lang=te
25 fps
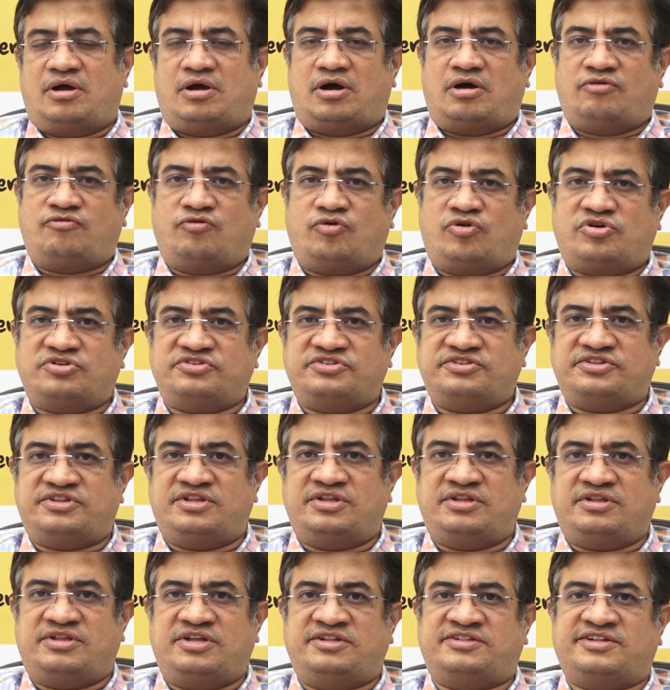ఆ ఫోకస్ని
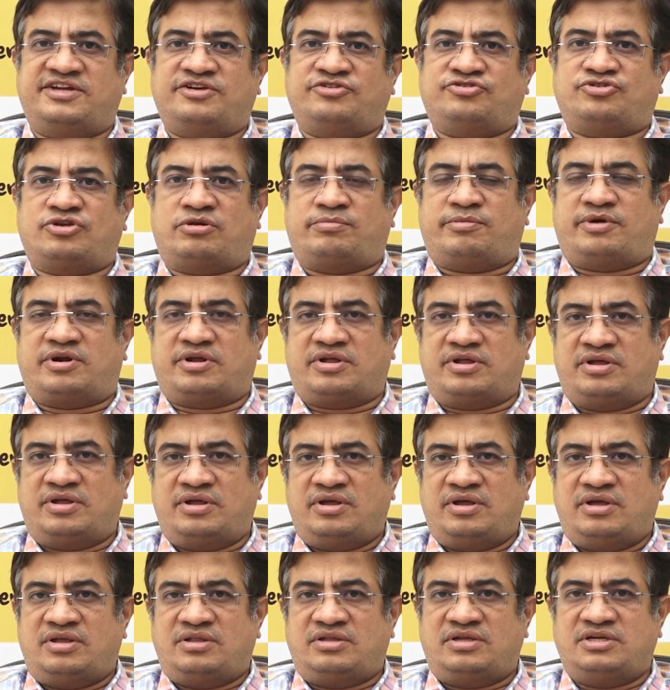తీసేయచ్చు అనమాట
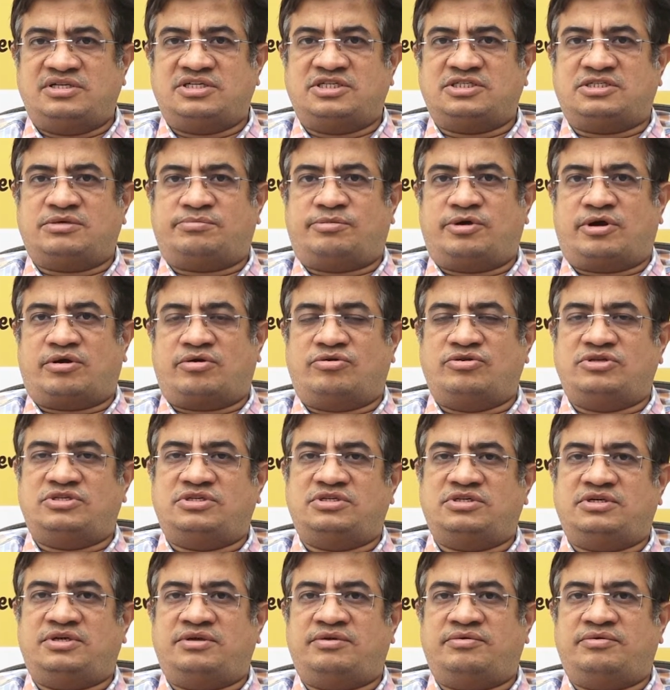తీసేసినప్పుడు అక్కడ నుంచి